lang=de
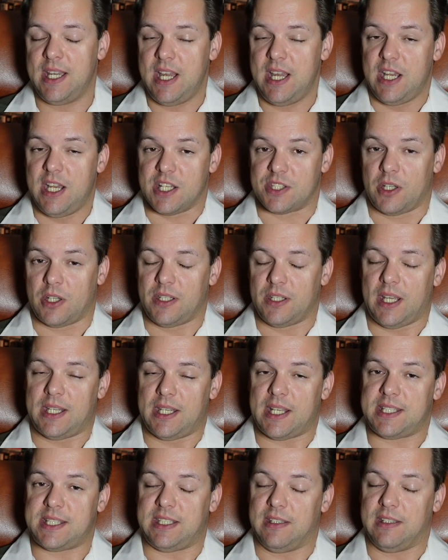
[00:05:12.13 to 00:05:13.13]
sondern
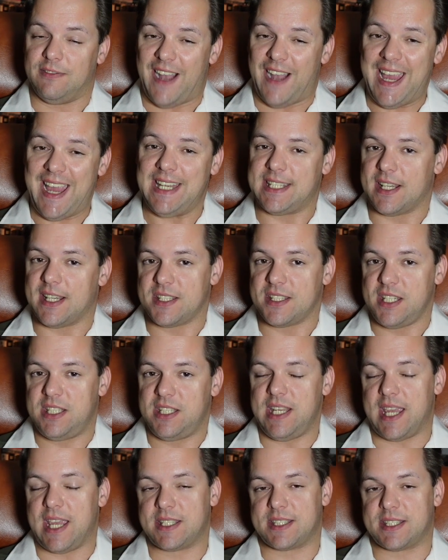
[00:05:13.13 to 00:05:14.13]
dass je weiter sich
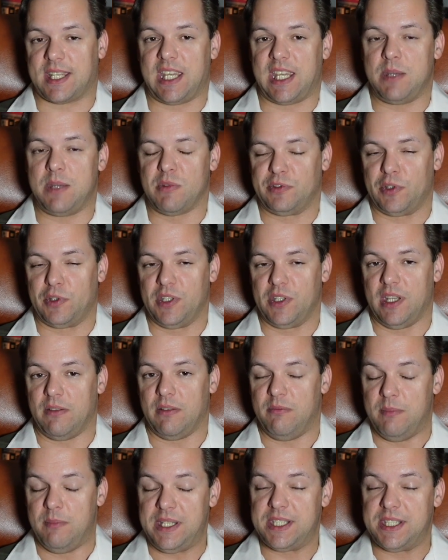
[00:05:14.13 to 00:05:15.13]
die Extreme von der
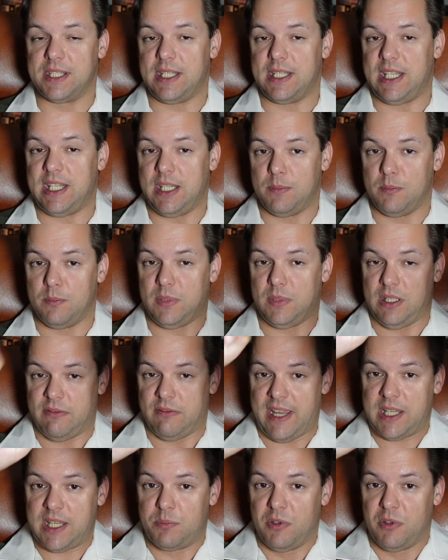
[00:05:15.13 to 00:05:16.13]
Mitte eben
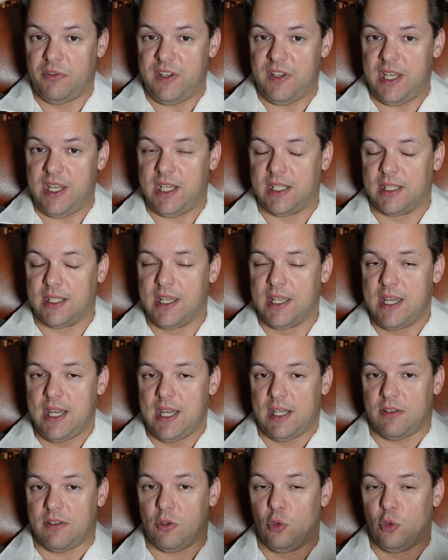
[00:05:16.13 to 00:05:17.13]
hinweg bewegen,
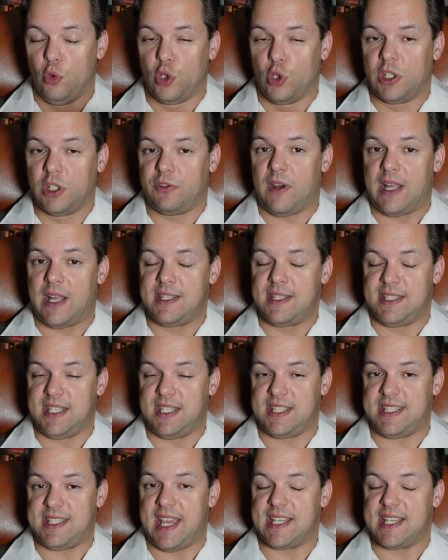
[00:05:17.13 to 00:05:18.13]
irgendwann sich
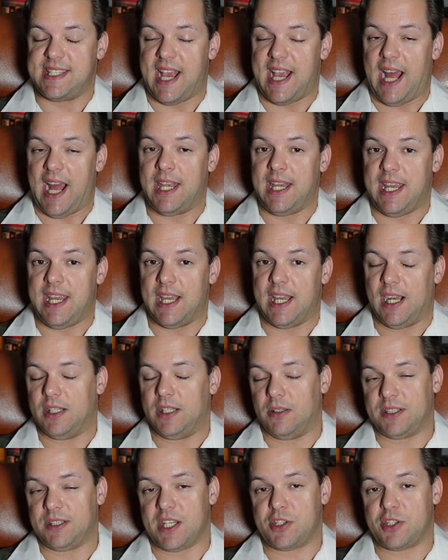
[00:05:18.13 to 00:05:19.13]
sehr, sehr annähern.
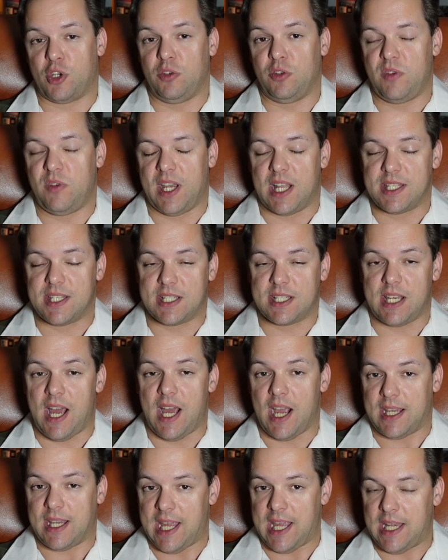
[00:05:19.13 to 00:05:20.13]
Und das können wir ganz klar
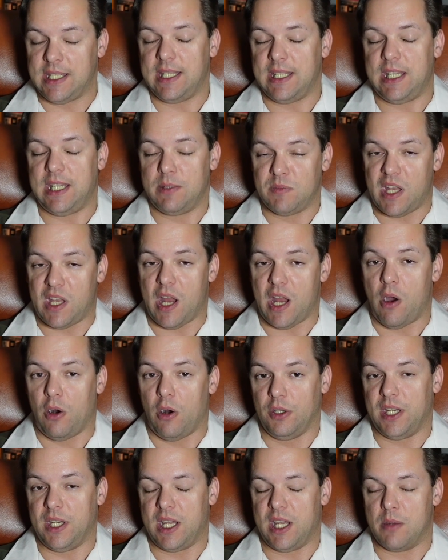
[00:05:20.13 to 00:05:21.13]
erkennen, eben dann auch
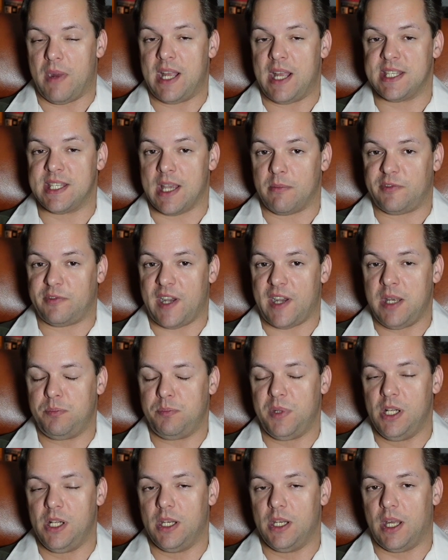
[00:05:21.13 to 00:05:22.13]
an den gemeinsamen
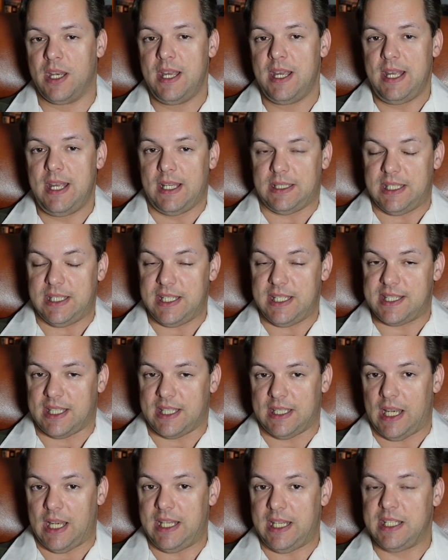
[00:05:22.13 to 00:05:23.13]
Feindbildern, die es in
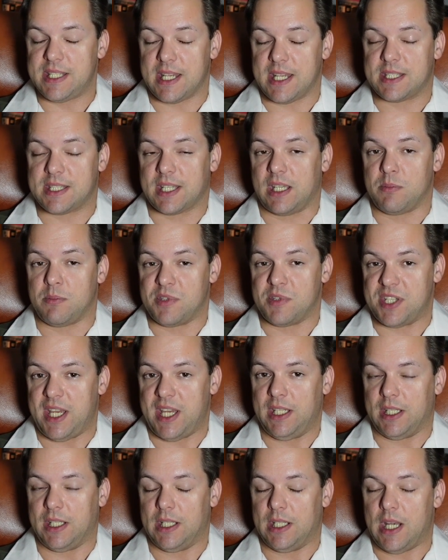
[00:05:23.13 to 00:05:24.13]
der linksextremen
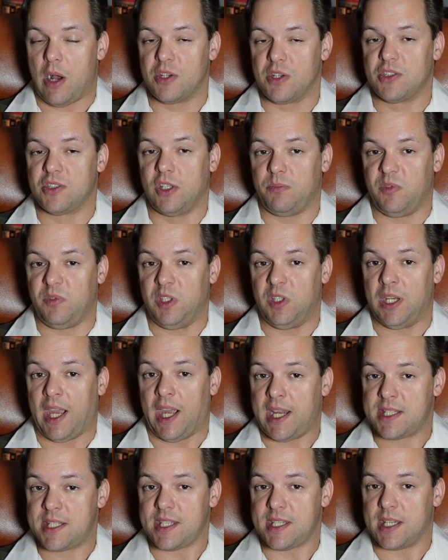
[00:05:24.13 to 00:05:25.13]
Szene genauso gibt wie in der
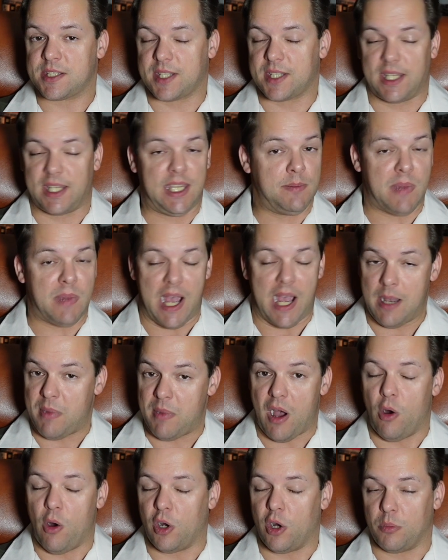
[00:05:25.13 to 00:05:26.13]
rechtsextremen, aber
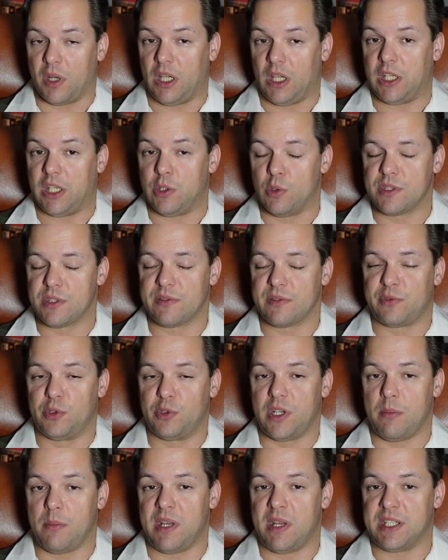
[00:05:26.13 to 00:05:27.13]
auch im religiösen
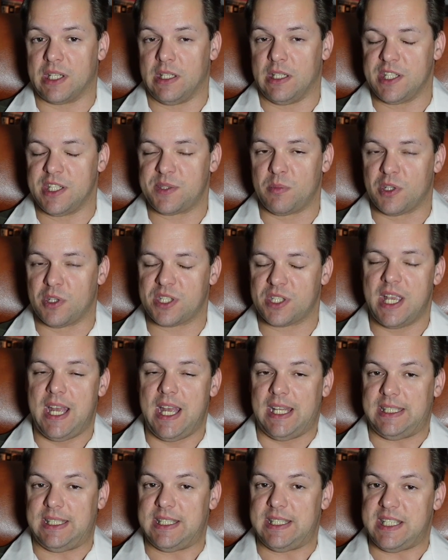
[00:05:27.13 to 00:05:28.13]
Fundamentalismus,
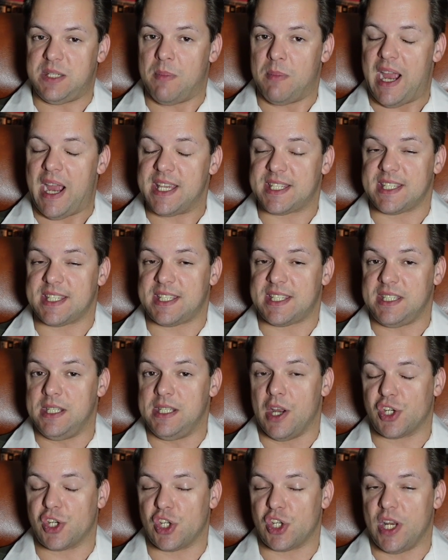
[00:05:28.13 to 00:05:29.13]
die sich meistens
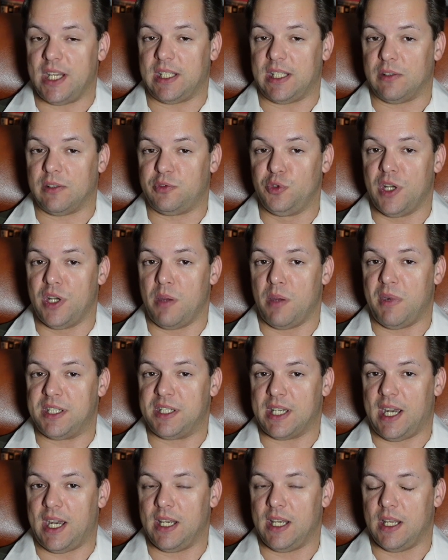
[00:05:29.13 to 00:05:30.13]
niederschlägt in
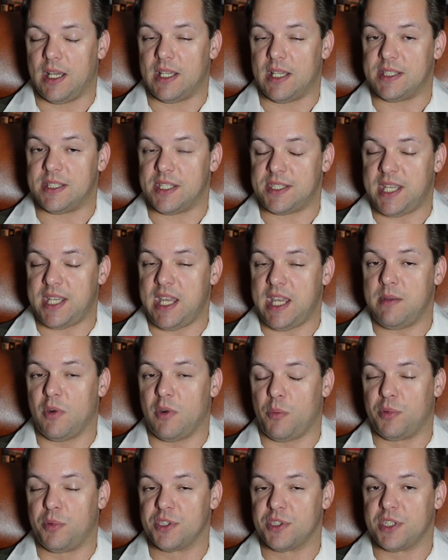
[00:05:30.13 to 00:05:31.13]
fundamentaler
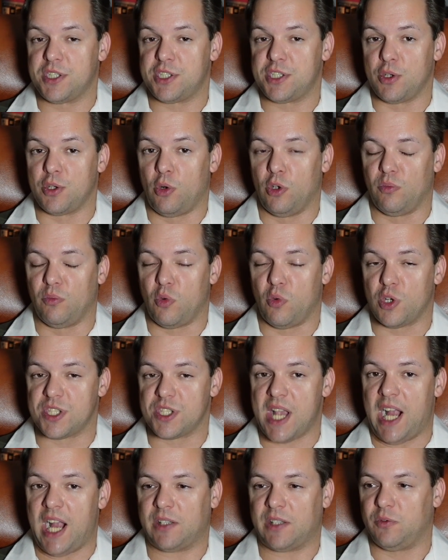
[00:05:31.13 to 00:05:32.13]
Systemopposition, wo
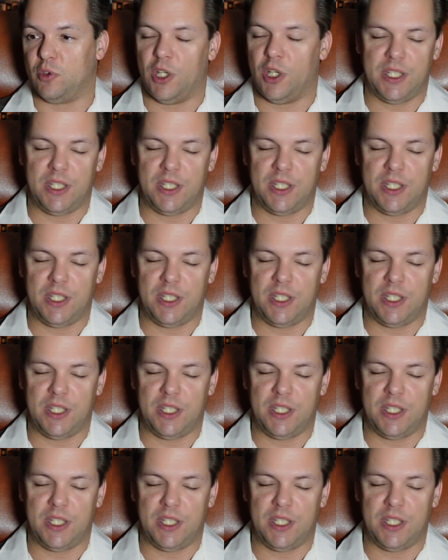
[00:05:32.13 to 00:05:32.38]
gesagt wird,